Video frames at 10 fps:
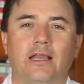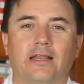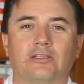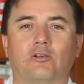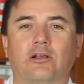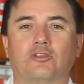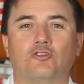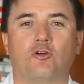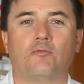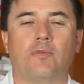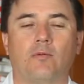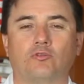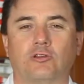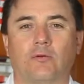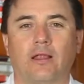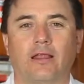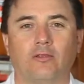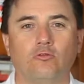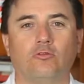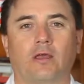y en esta ocasión vamos a hablar
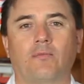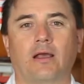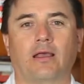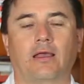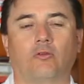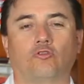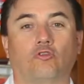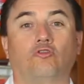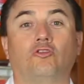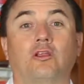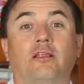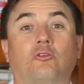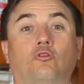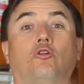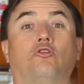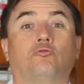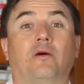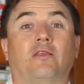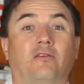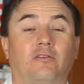de un tema que nos concierne a todos los
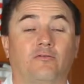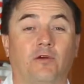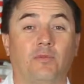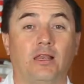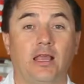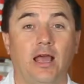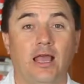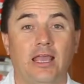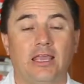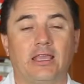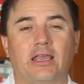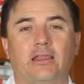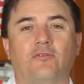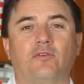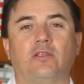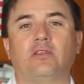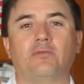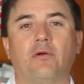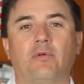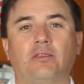padres de familia y que
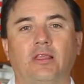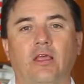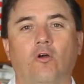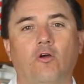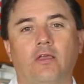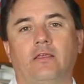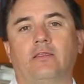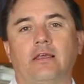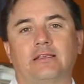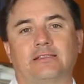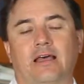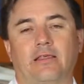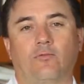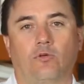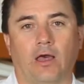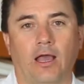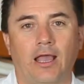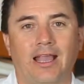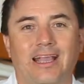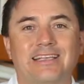definitivamente hoy en día está de moda,
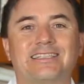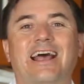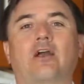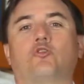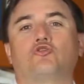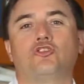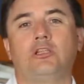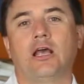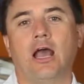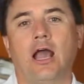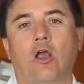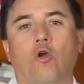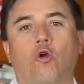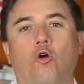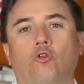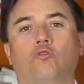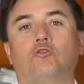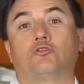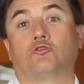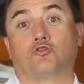que es la cocina con
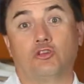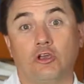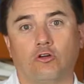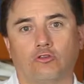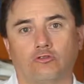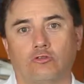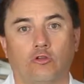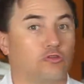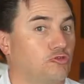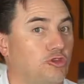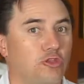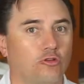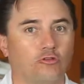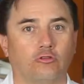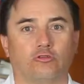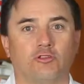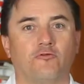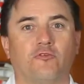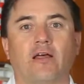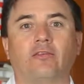nuestros hijos, los niños, los
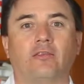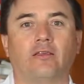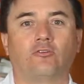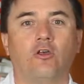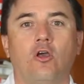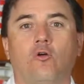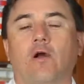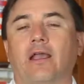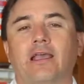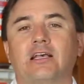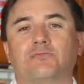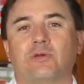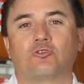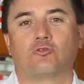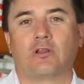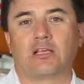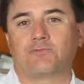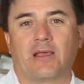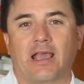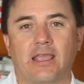infantes o aquellas personas
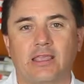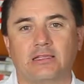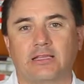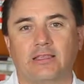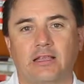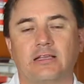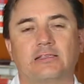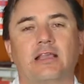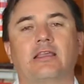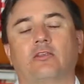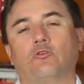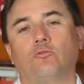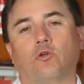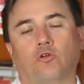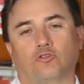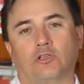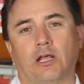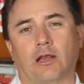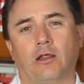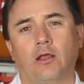pequeñas que tienen esta inquietud por
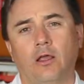cocinar.